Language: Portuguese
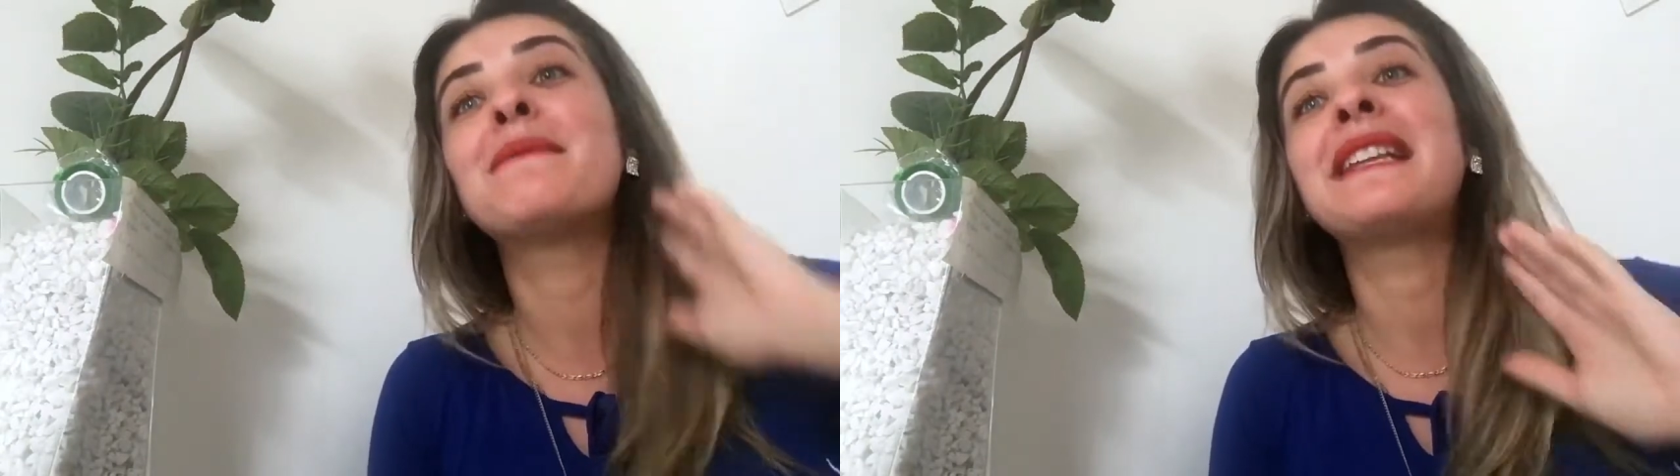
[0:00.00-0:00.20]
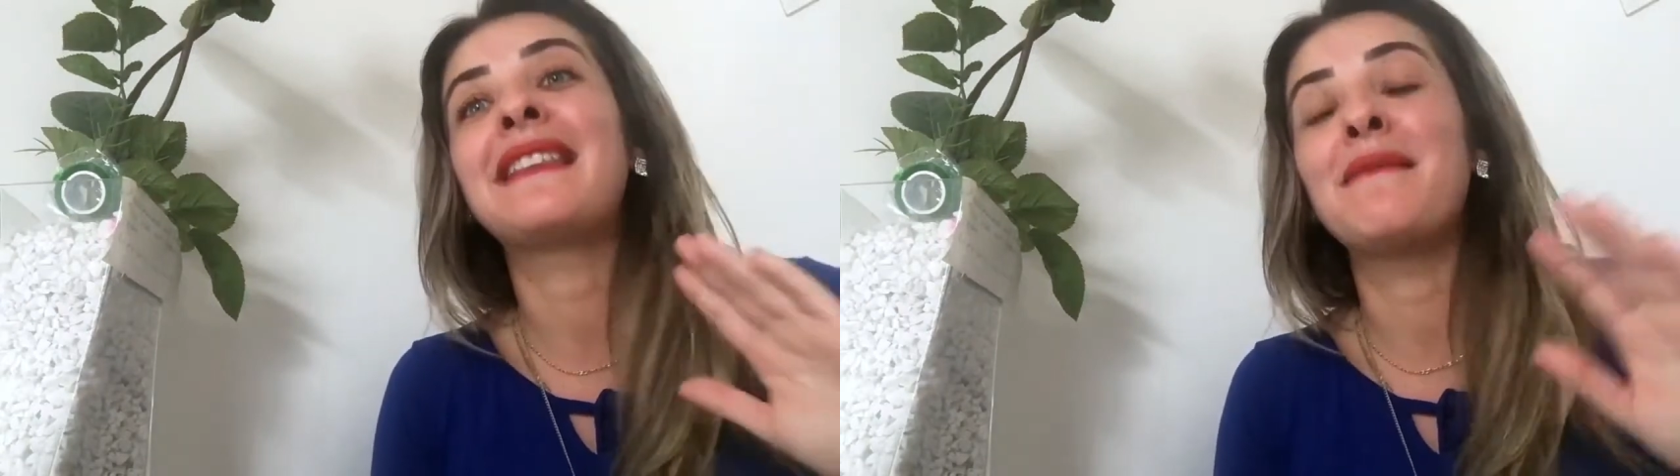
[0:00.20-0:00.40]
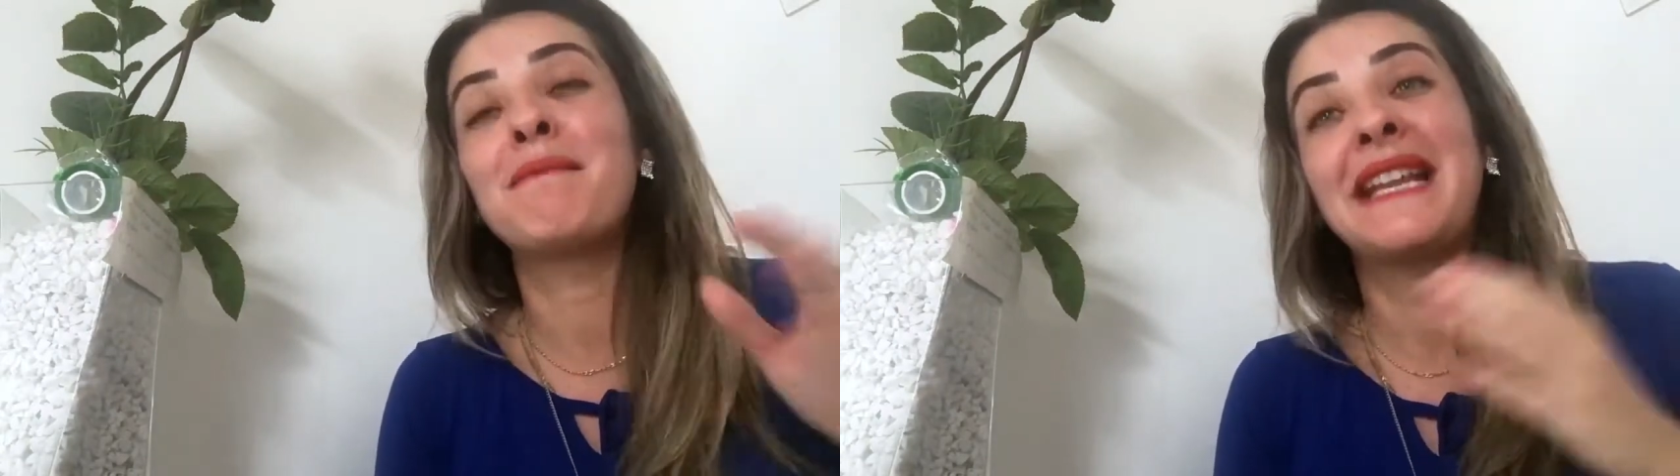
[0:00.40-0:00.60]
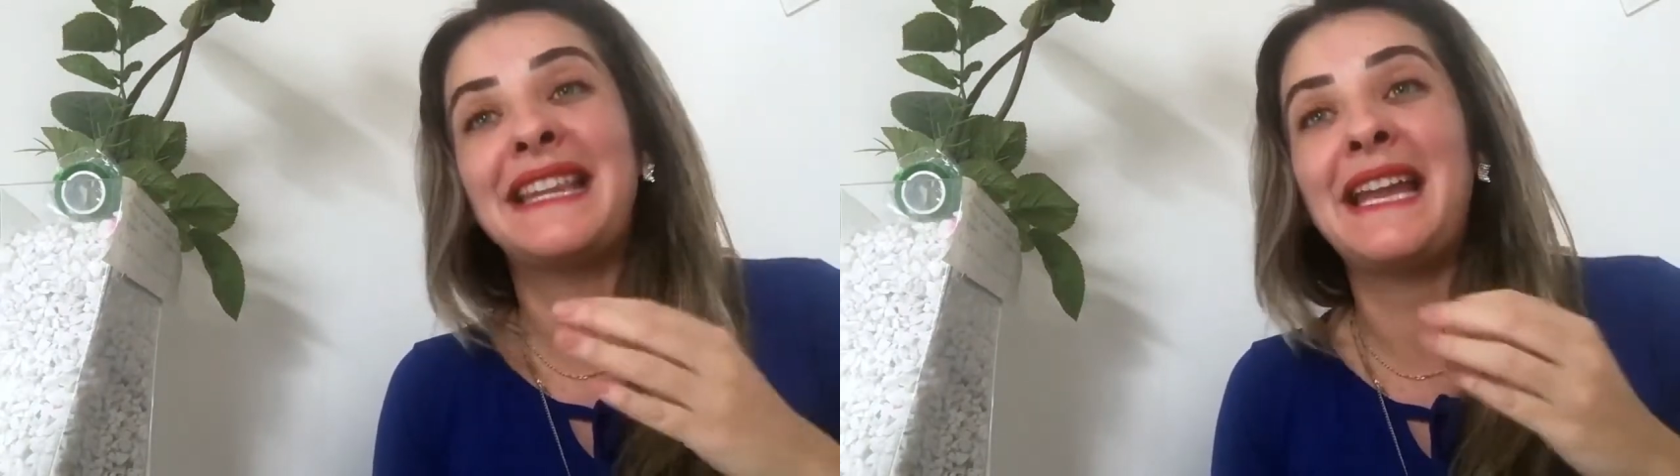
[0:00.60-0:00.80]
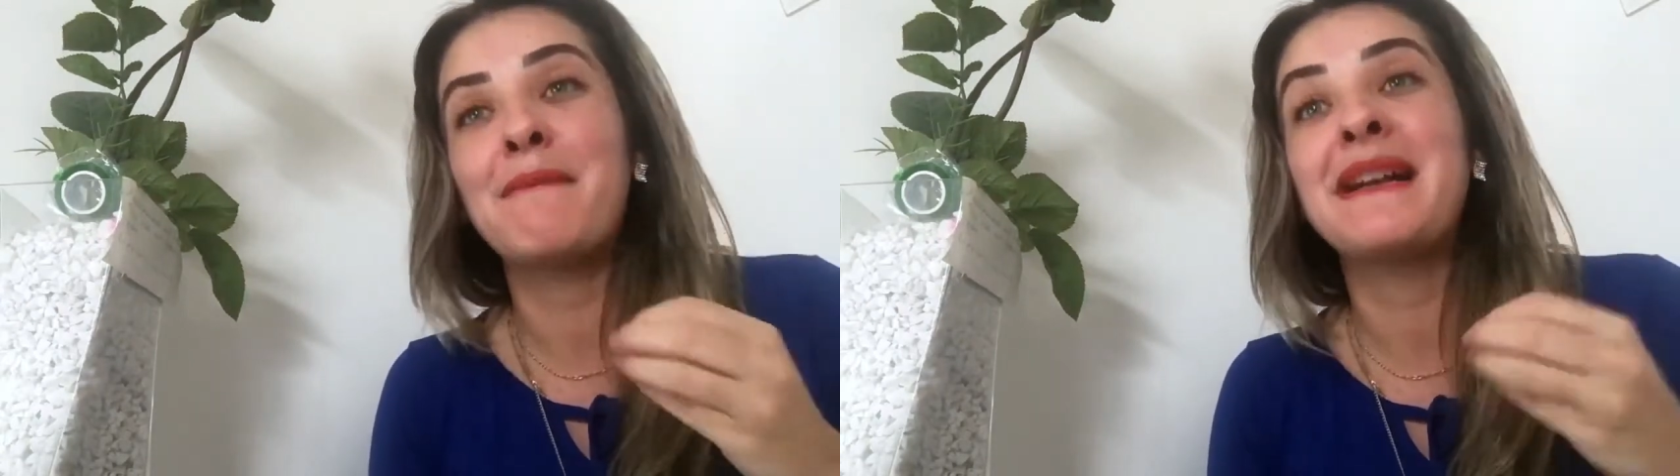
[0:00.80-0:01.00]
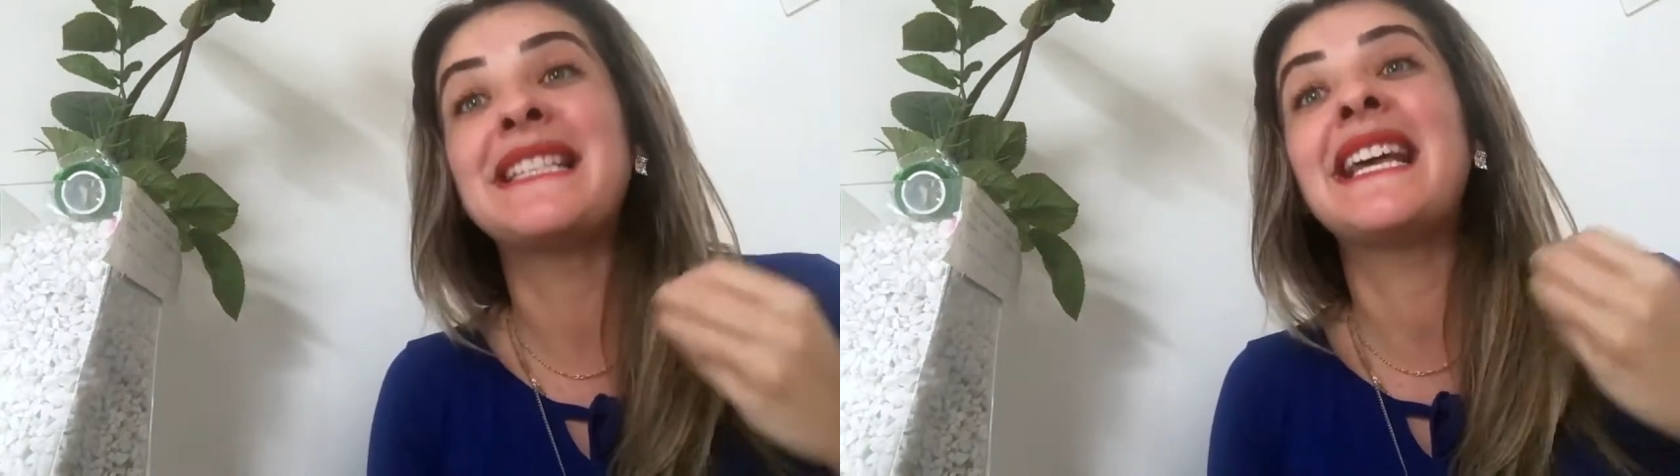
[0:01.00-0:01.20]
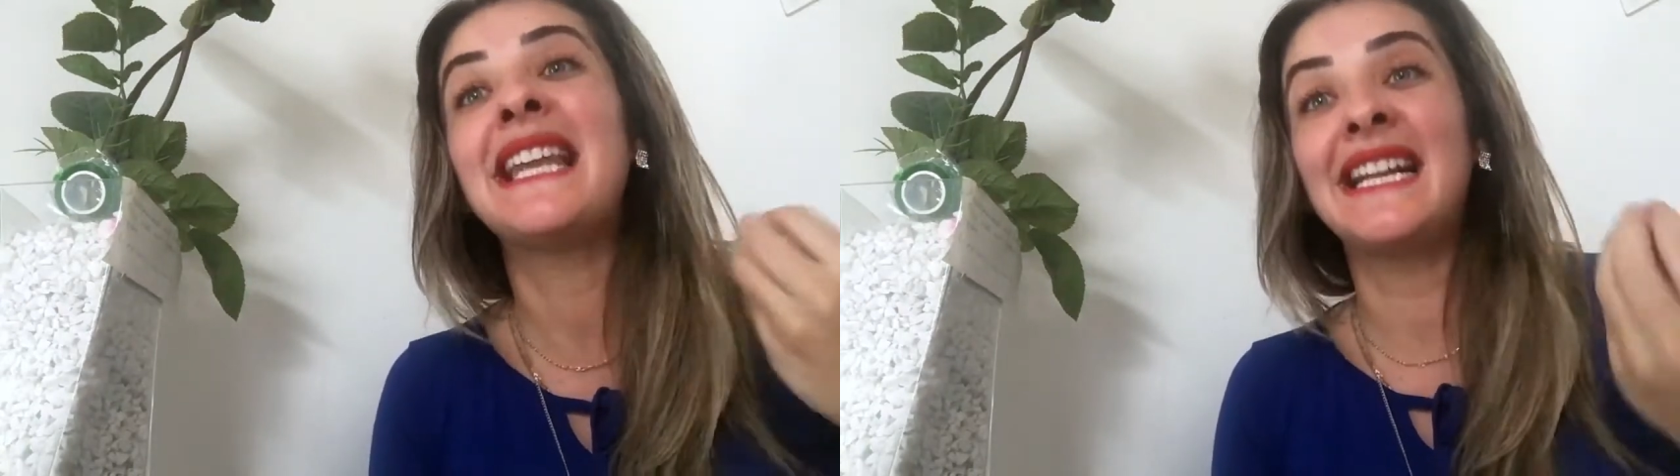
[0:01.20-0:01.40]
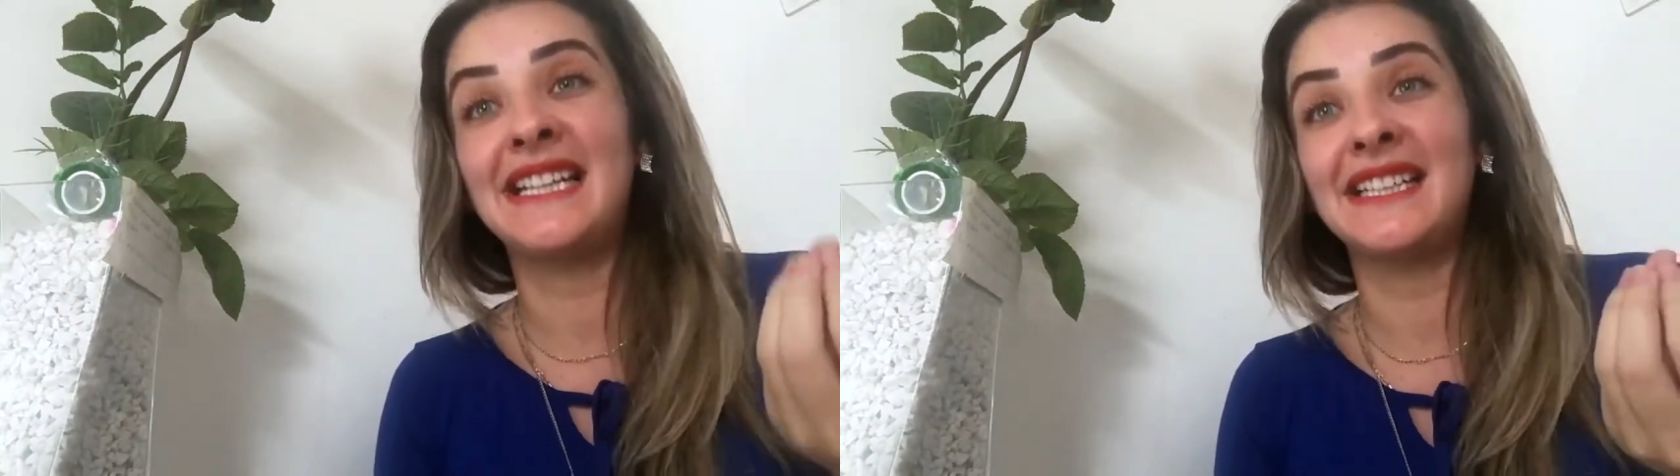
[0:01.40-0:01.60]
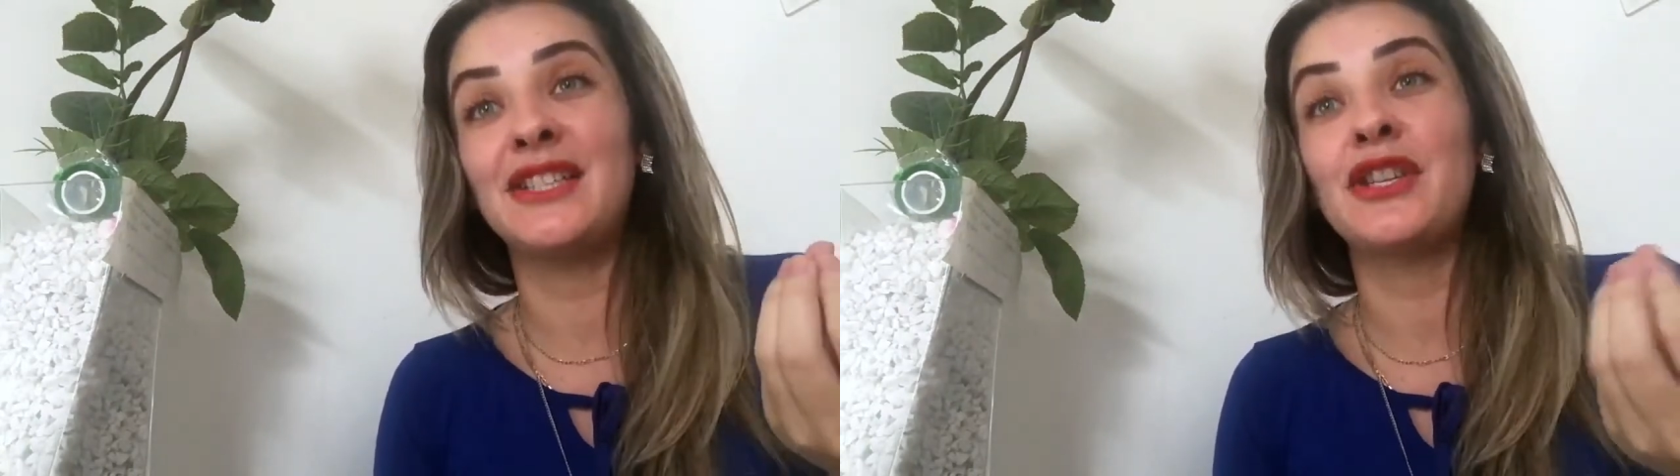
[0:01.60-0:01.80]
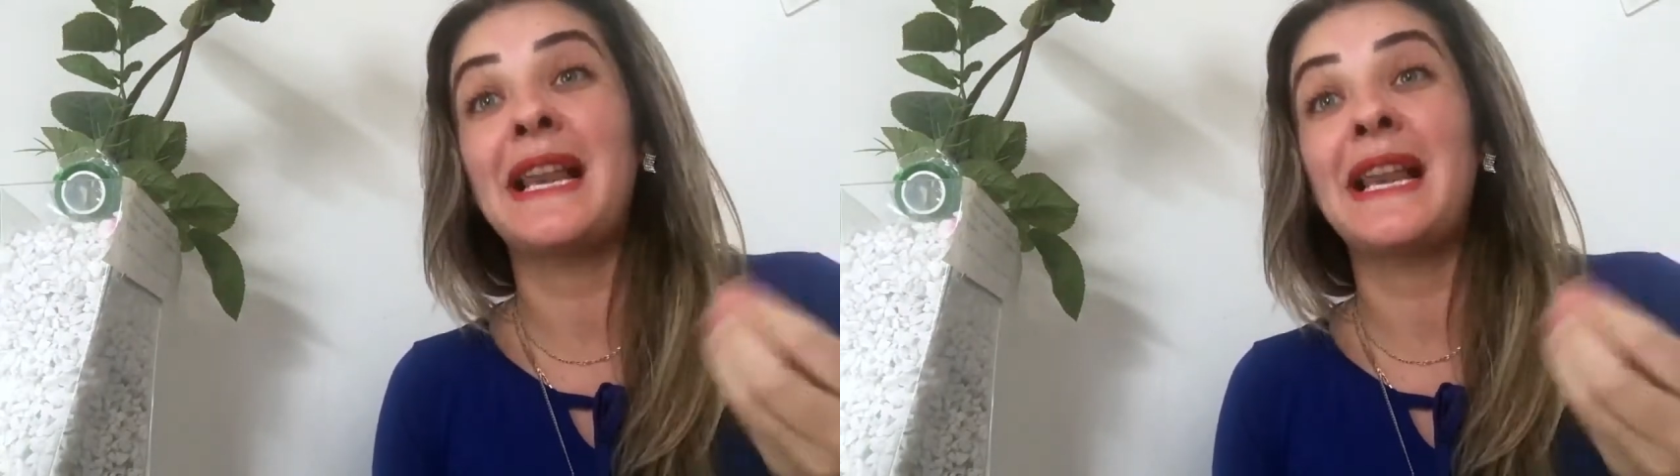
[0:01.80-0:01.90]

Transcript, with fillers: meter, mas ela é grande,